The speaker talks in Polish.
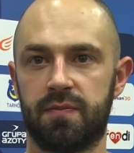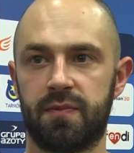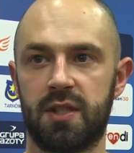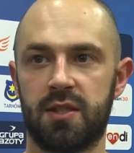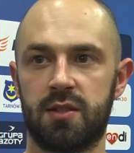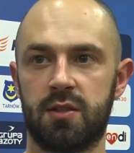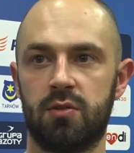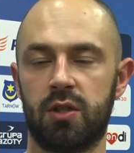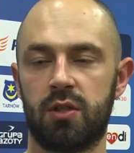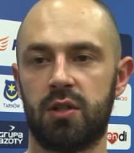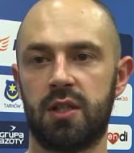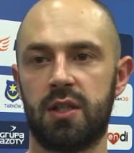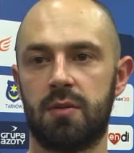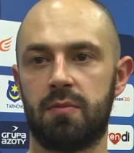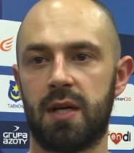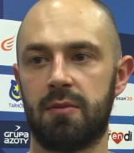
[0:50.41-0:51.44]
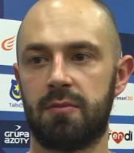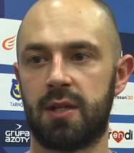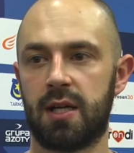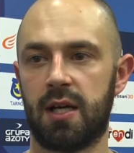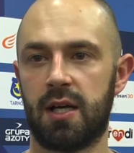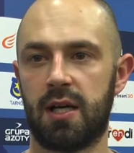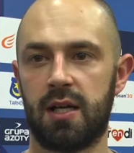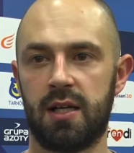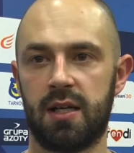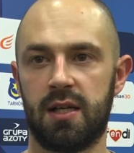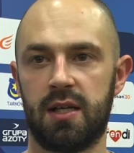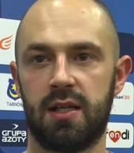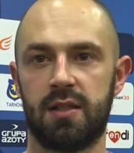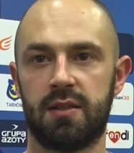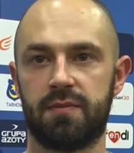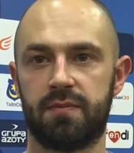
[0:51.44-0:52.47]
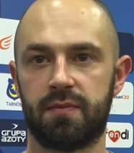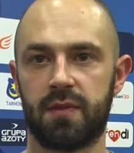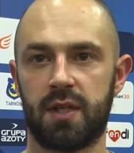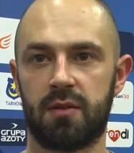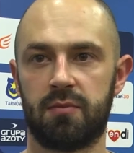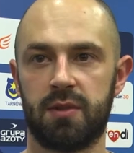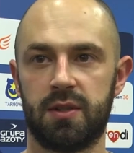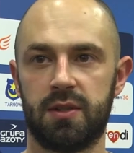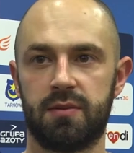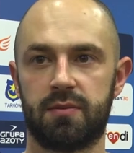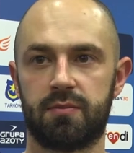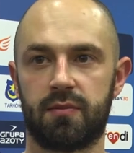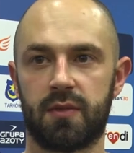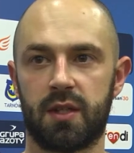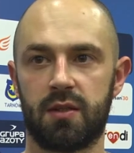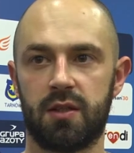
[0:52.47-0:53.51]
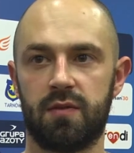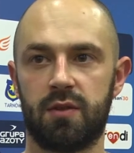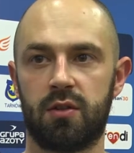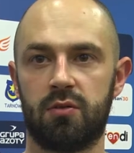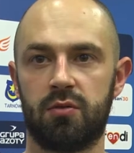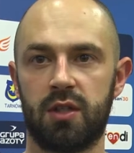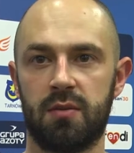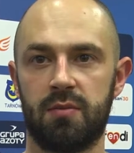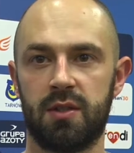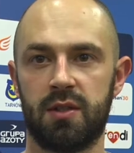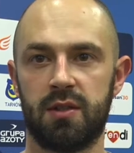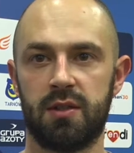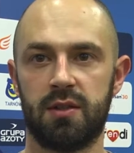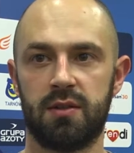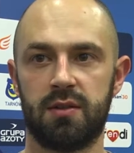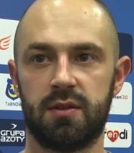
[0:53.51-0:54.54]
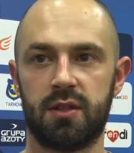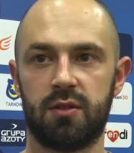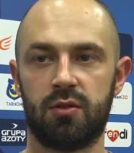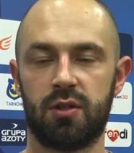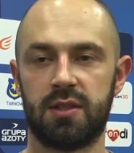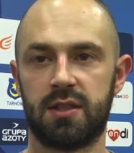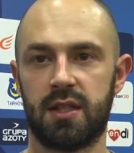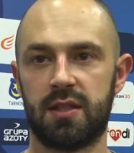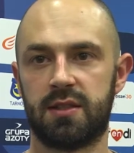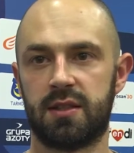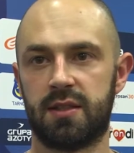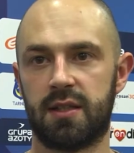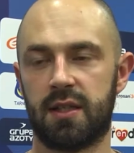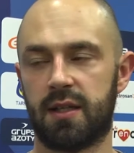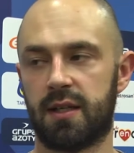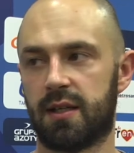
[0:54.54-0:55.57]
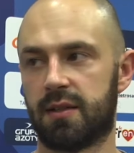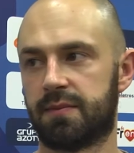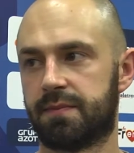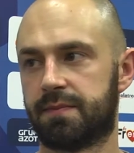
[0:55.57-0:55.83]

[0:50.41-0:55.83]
decyduje o jedna bramka, a jakby nie wykonujemy niektórych zaleceń trenera.